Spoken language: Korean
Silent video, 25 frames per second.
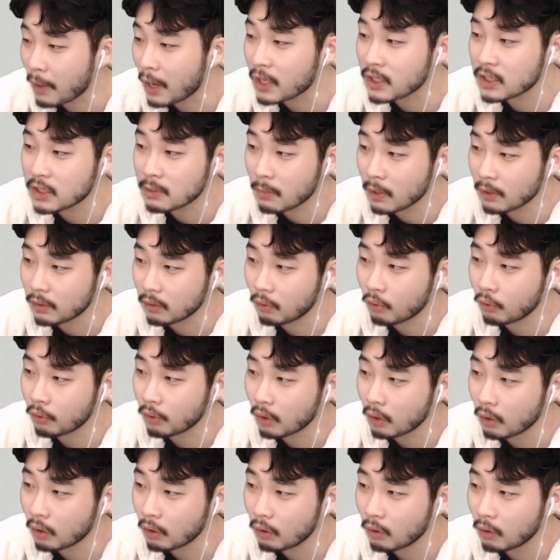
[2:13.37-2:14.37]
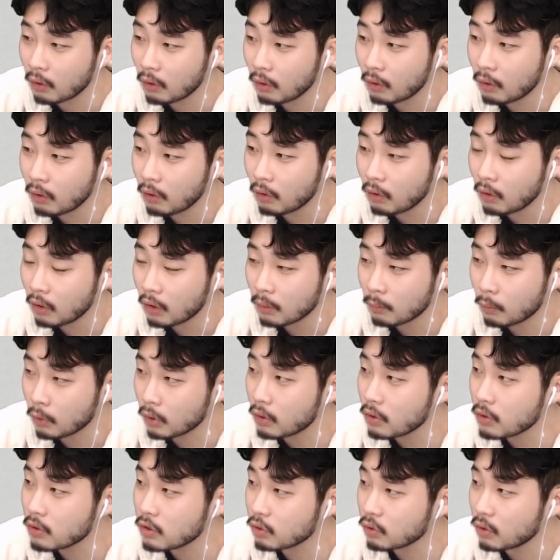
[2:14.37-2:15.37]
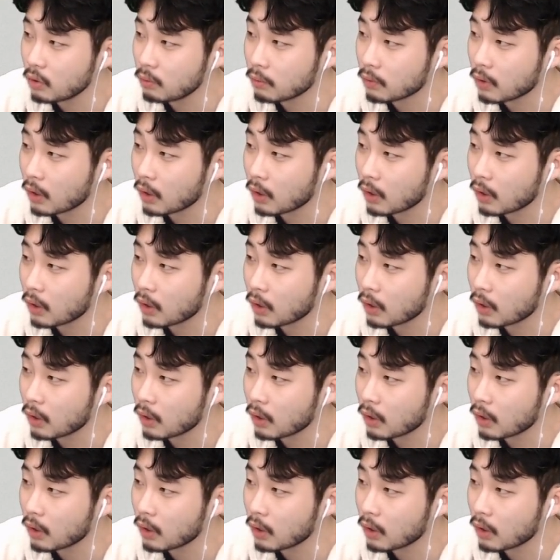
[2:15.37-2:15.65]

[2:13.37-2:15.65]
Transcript: 바지만 입거나 뭐 이런 식으로 하면